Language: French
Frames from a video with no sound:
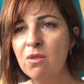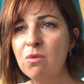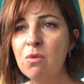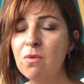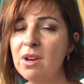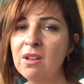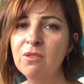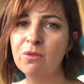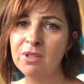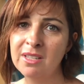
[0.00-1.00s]
ou voilà, une
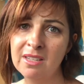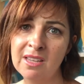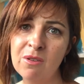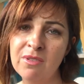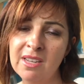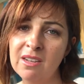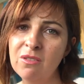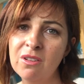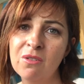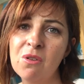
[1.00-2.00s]
grossesse
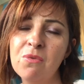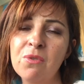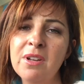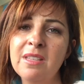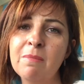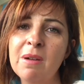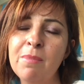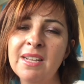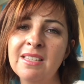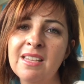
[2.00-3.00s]
extra-utérine, l'enfant était mal
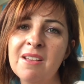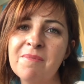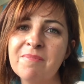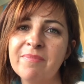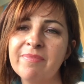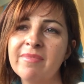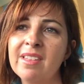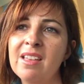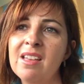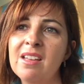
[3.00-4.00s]
placé.
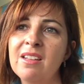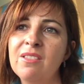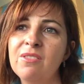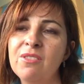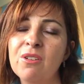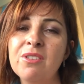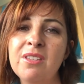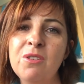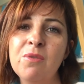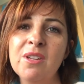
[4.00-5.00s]
Dans ces
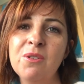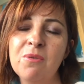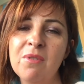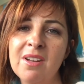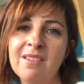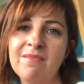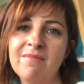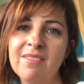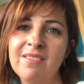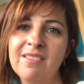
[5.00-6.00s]
situations-là,
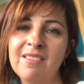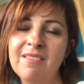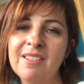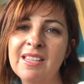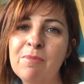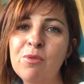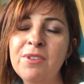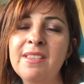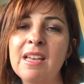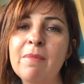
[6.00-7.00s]
cette
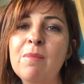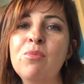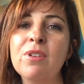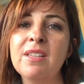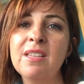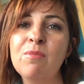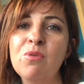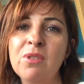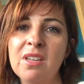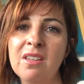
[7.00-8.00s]
petite âme, elle peut rester
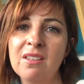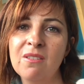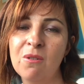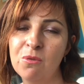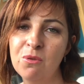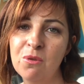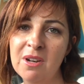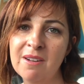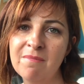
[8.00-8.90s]
bloquée dans l'au-delà,